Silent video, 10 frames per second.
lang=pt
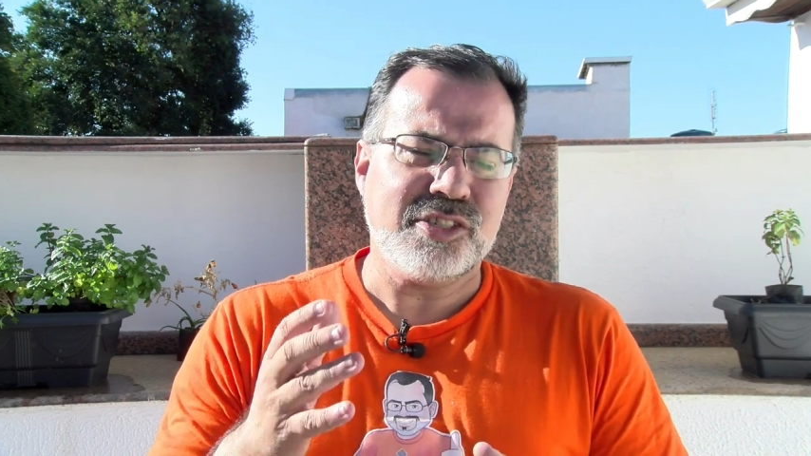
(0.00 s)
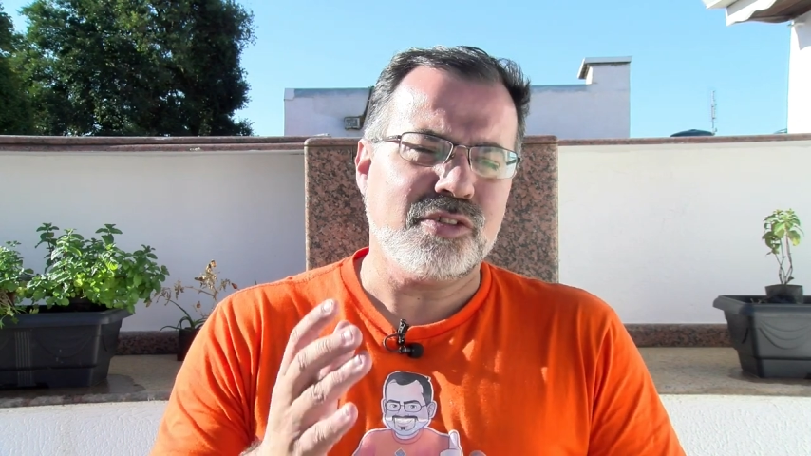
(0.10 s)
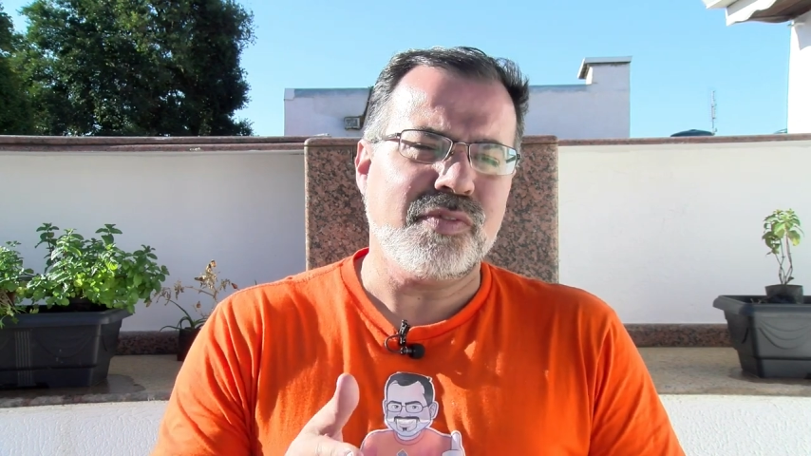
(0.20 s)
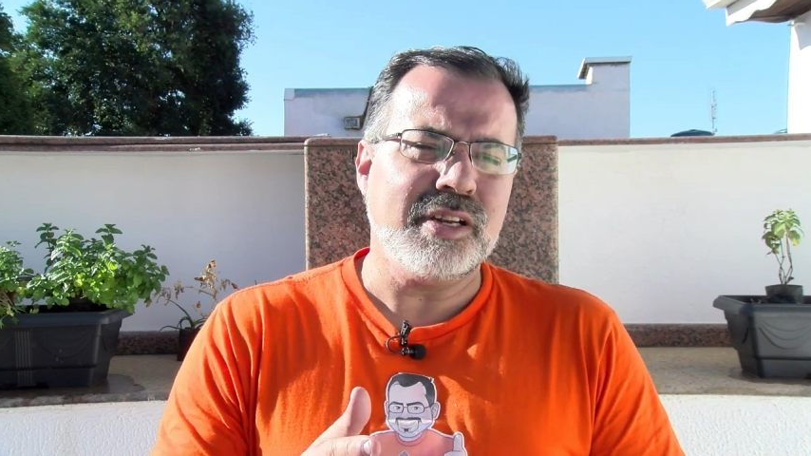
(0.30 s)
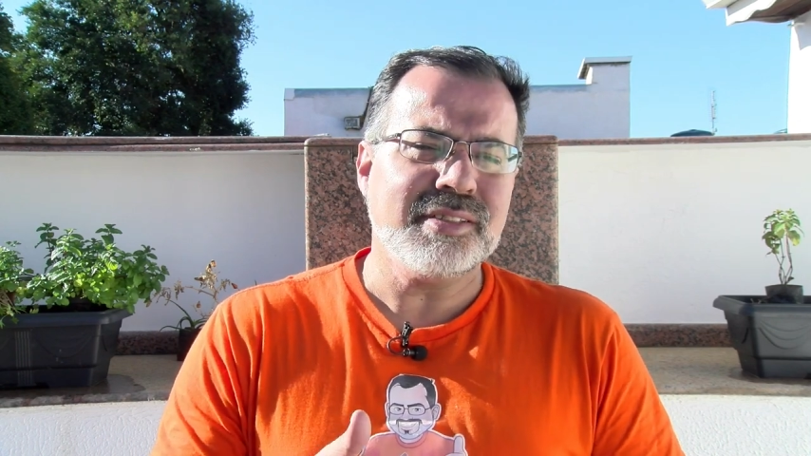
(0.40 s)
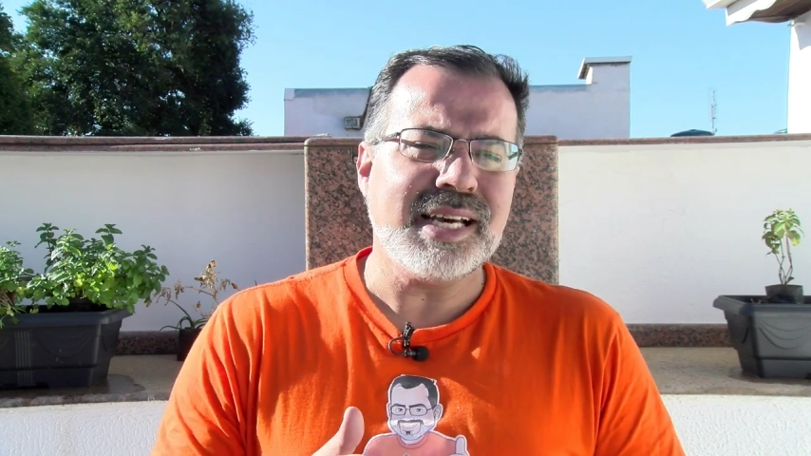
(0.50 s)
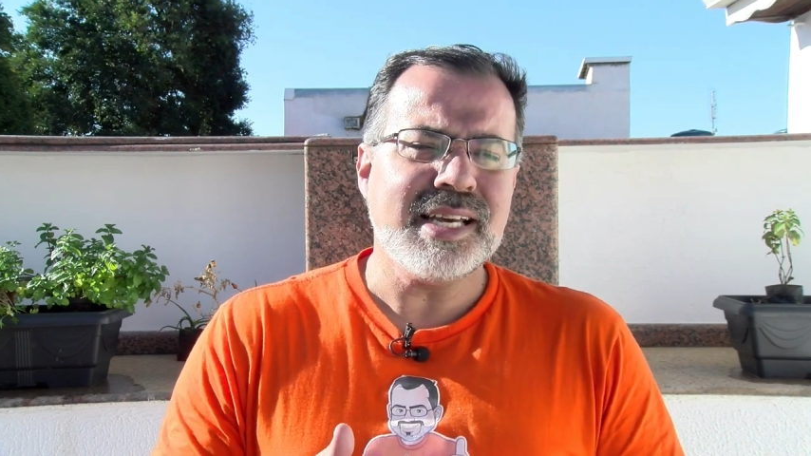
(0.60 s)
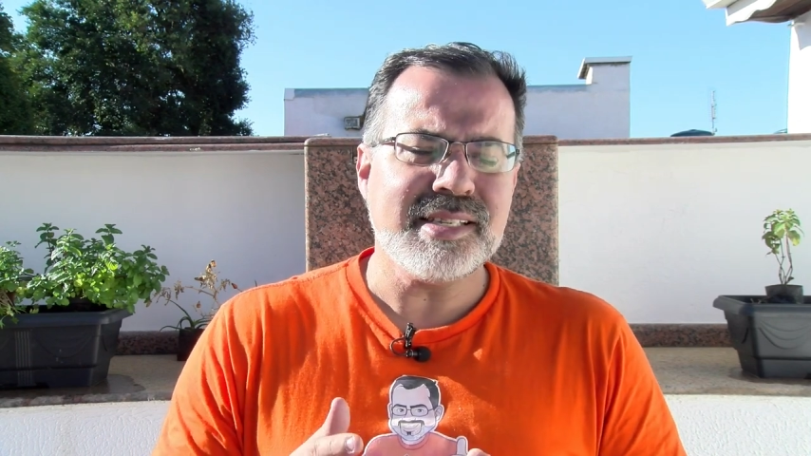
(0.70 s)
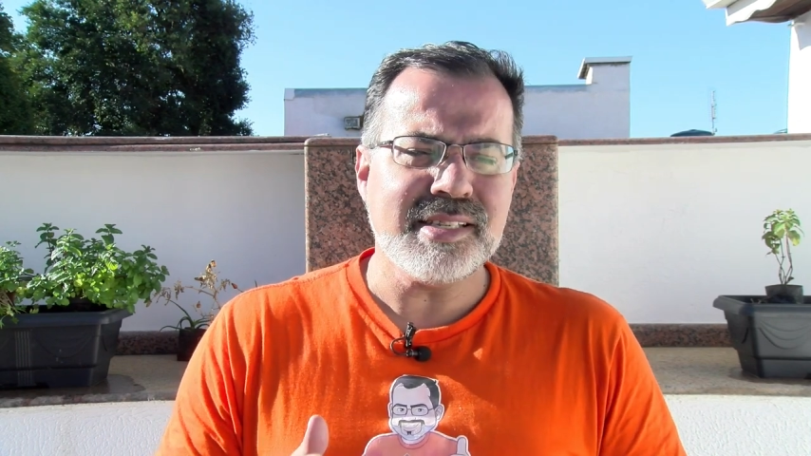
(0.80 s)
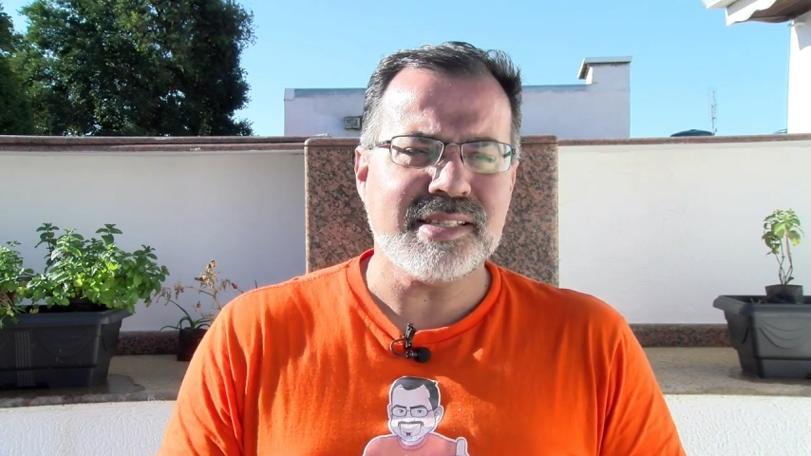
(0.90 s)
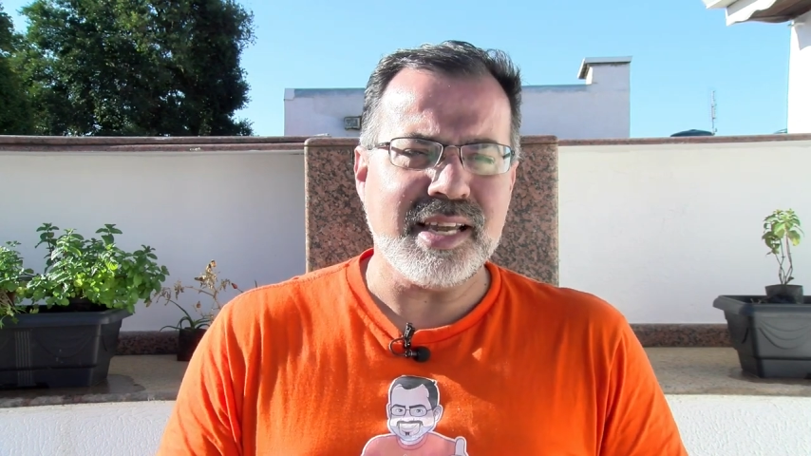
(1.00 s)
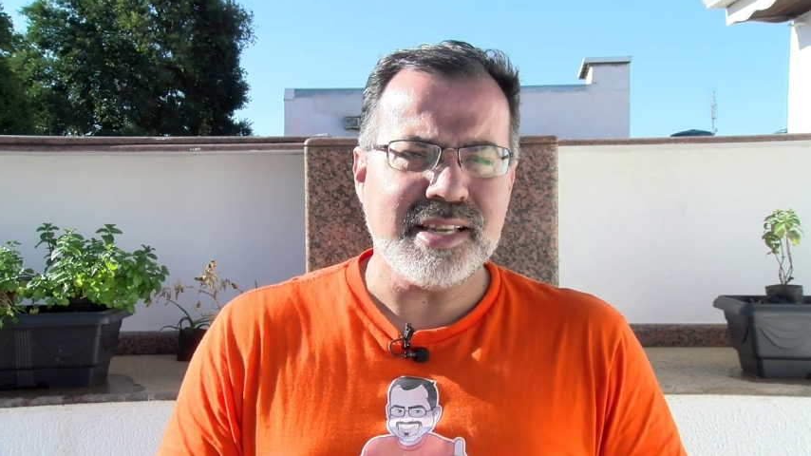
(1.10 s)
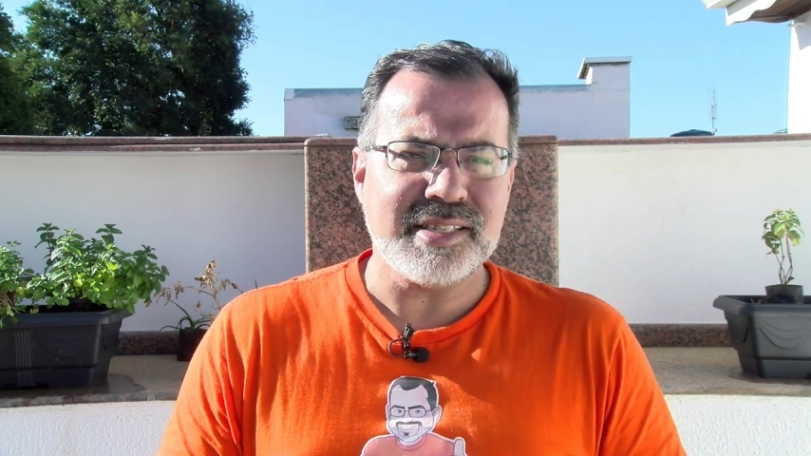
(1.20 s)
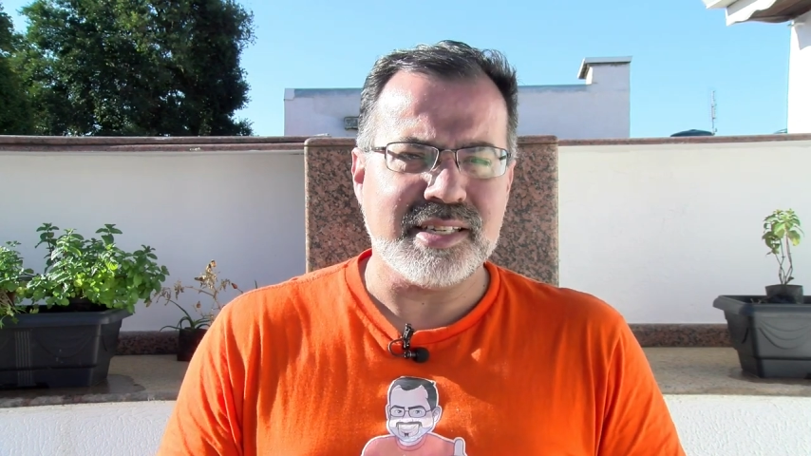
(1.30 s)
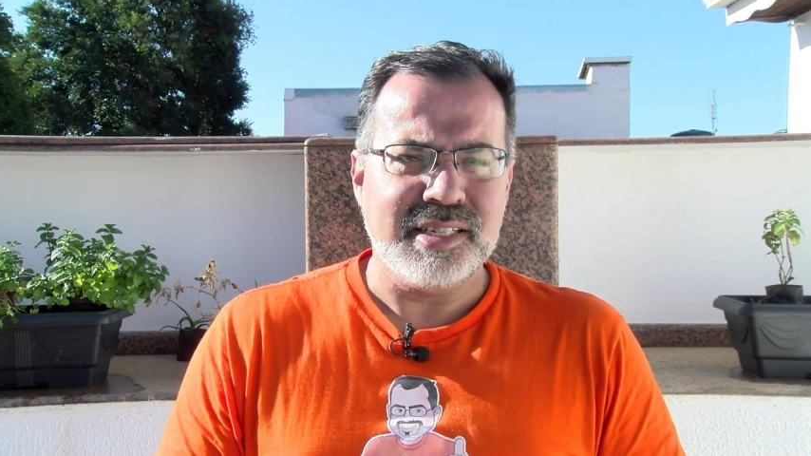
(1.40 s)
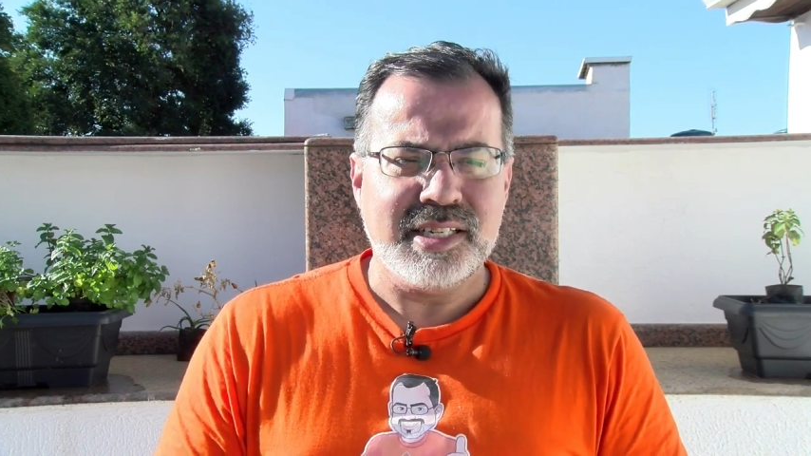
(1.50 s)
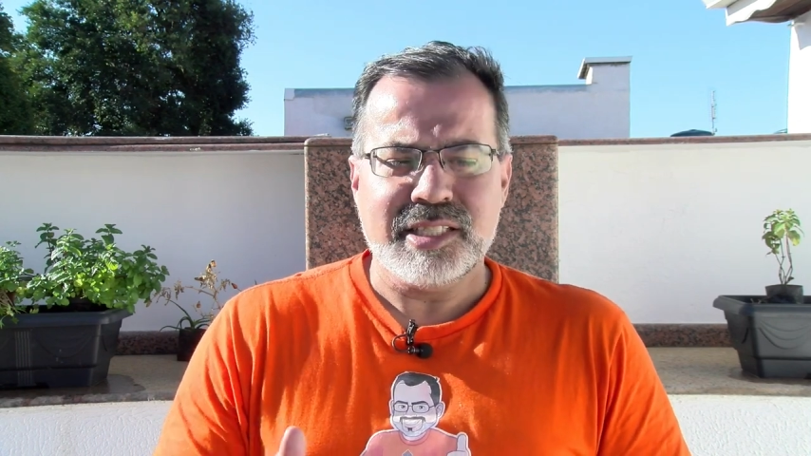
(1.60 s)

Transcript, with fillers: Estou falando da resistência